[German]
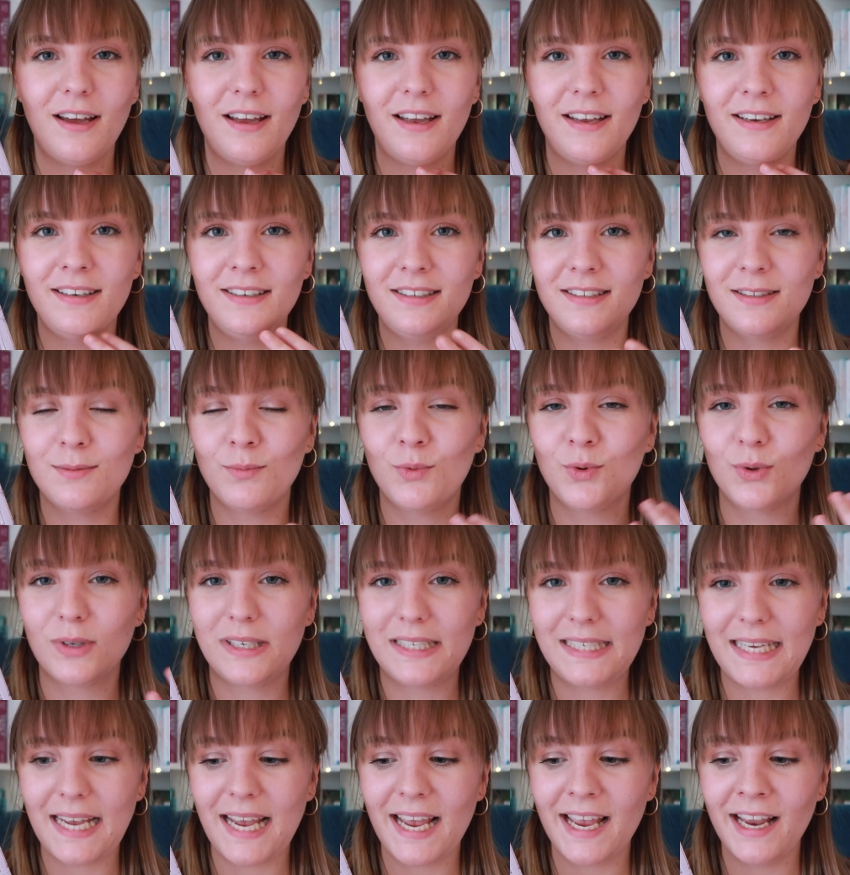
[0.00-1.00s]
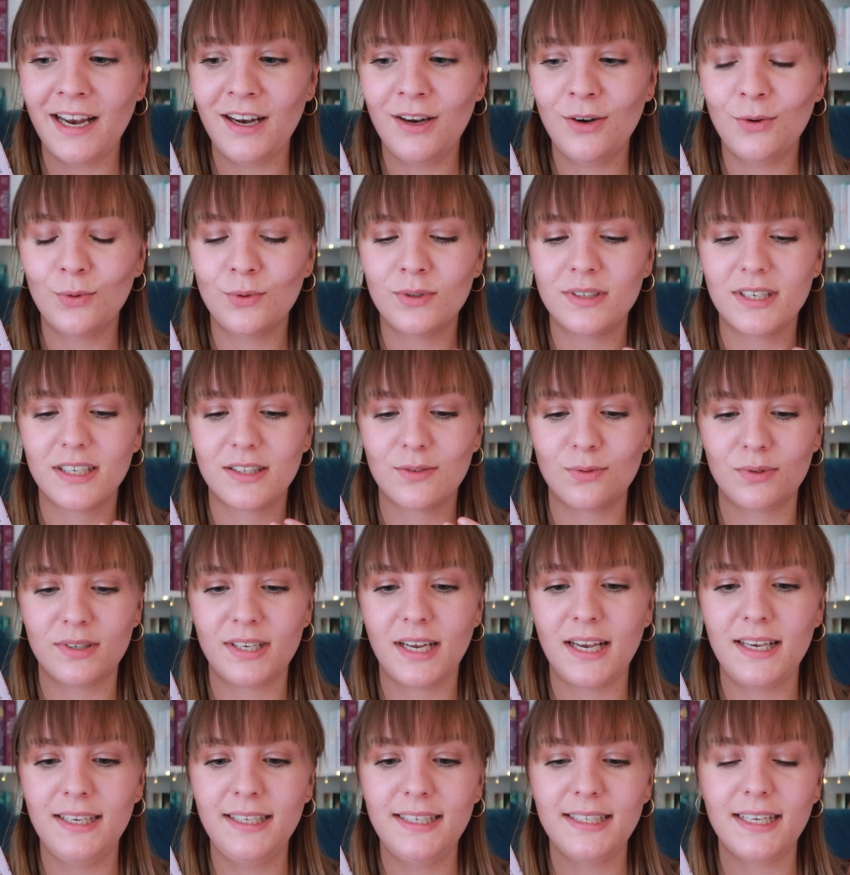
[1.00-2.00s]
in diesem Hotel und das
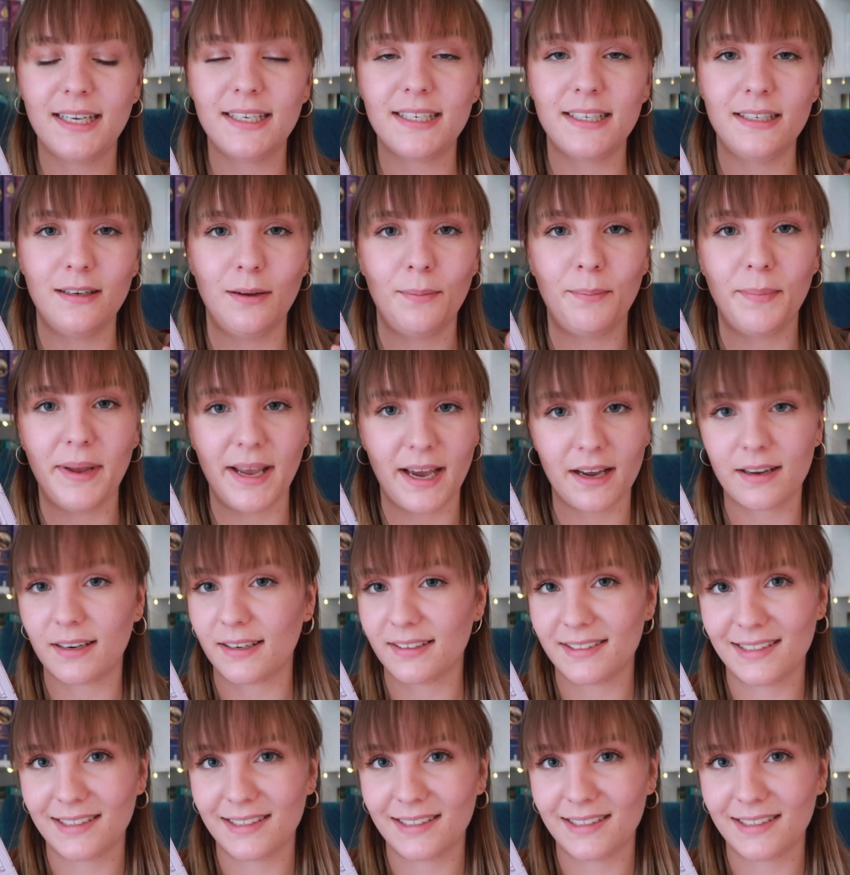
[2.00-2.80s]
Hotel liegt halt in den Bergen.